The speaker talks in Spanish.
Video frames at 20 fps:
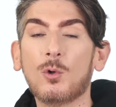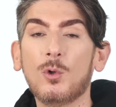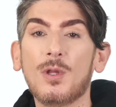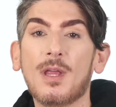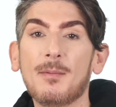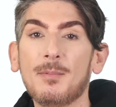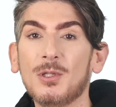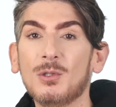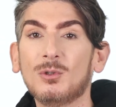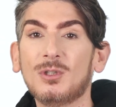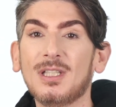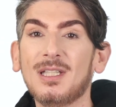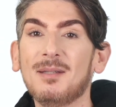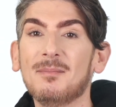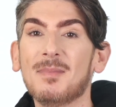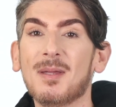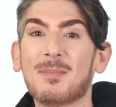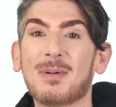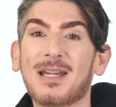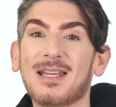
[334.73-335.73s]
Huda
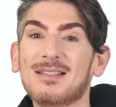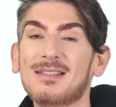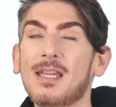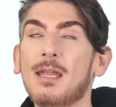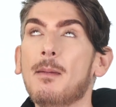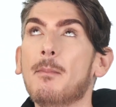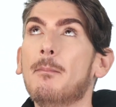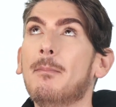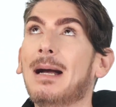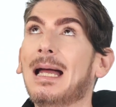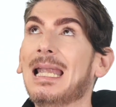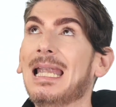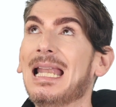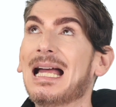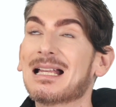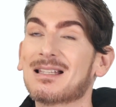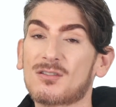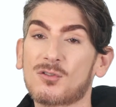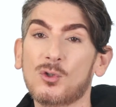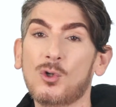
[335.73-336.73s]
Beauty me parece
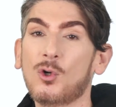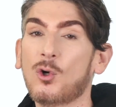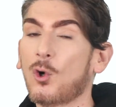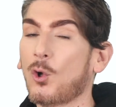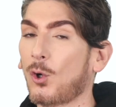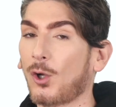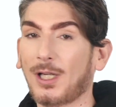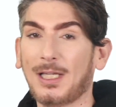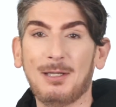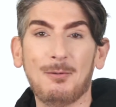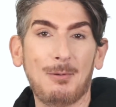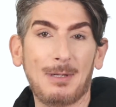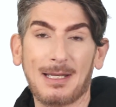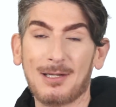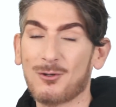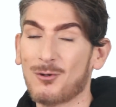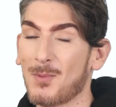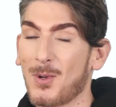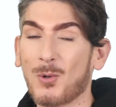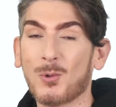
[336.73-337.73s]
malazo, horrible,
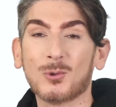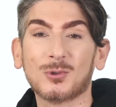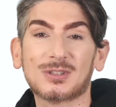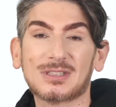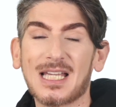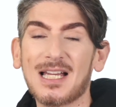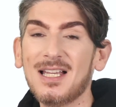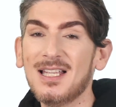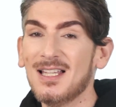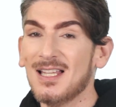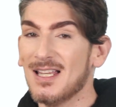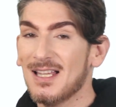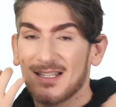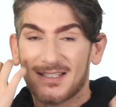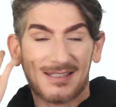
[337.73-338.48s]
no me gusta,